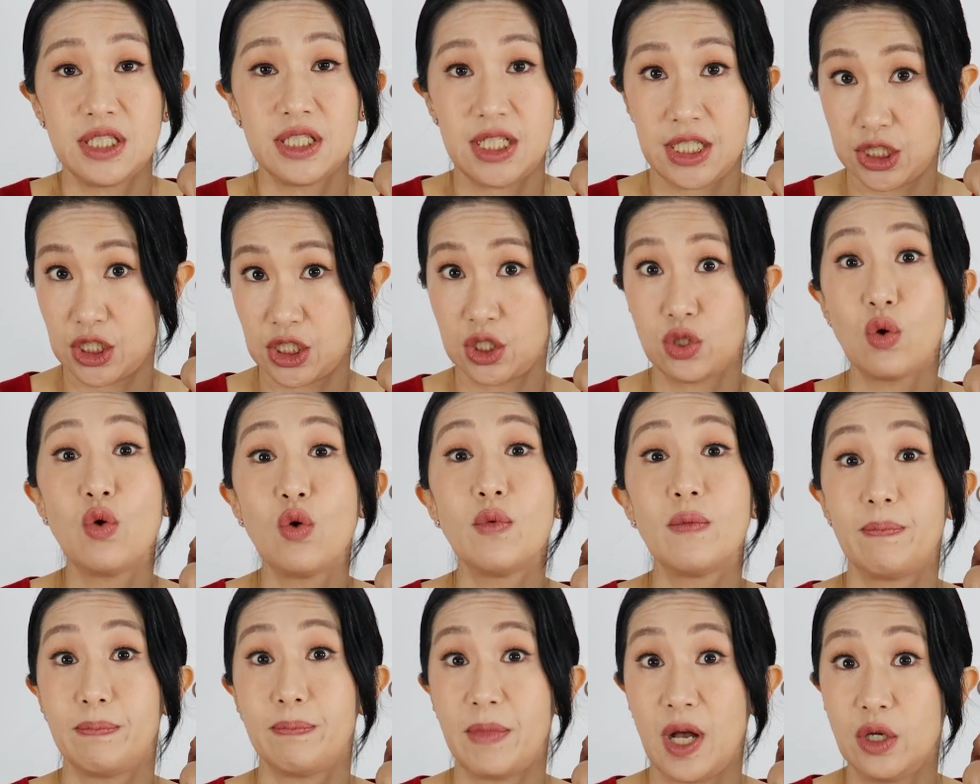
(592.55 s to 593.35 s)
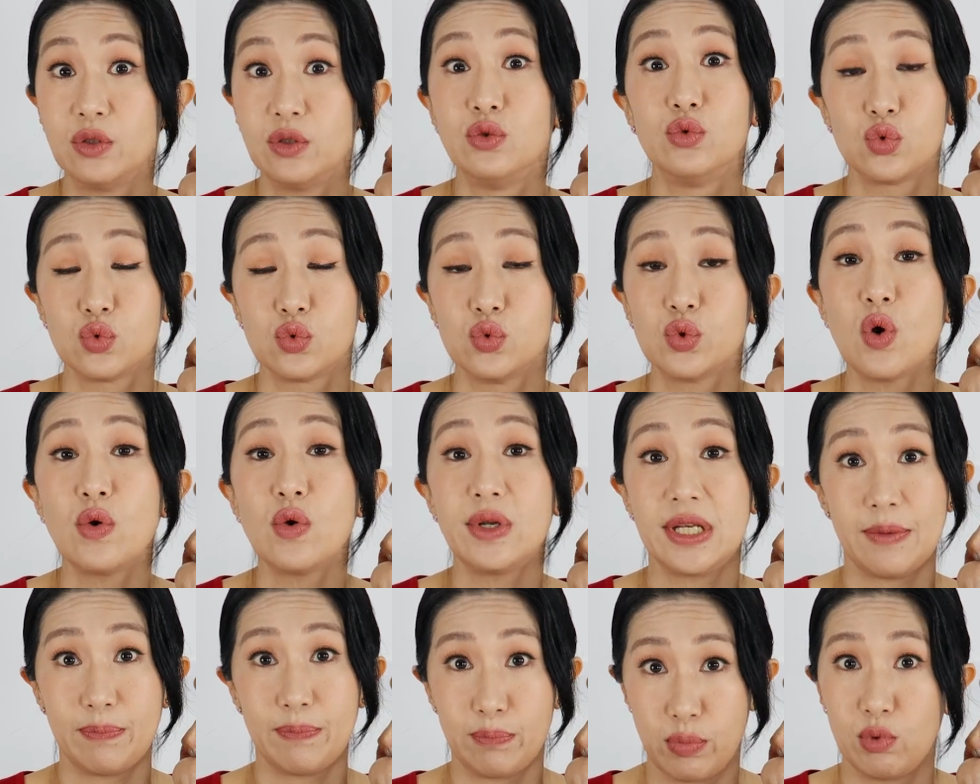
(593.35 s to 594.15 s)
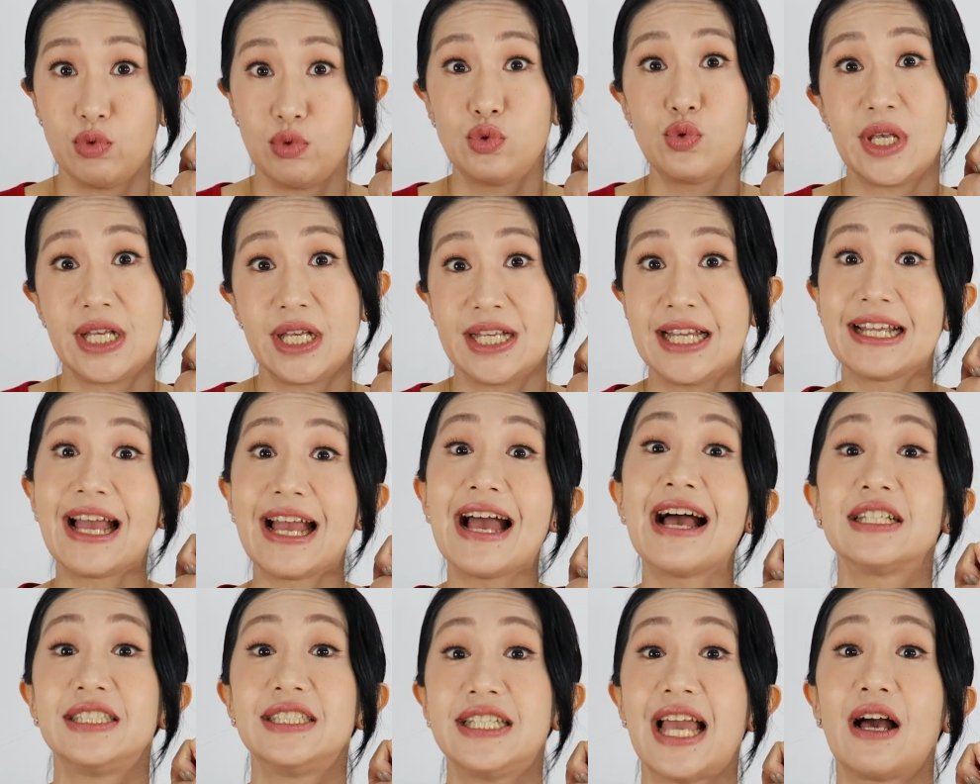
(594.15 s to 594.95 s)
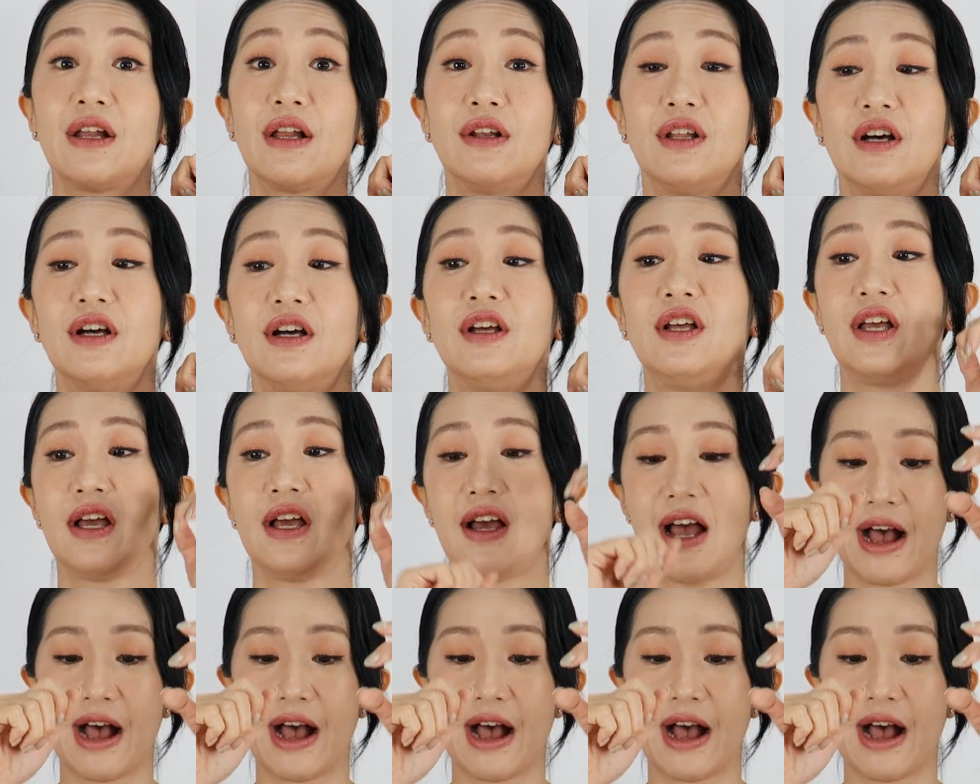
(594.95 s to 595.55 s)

其实都很足够你补水跟抗氧了。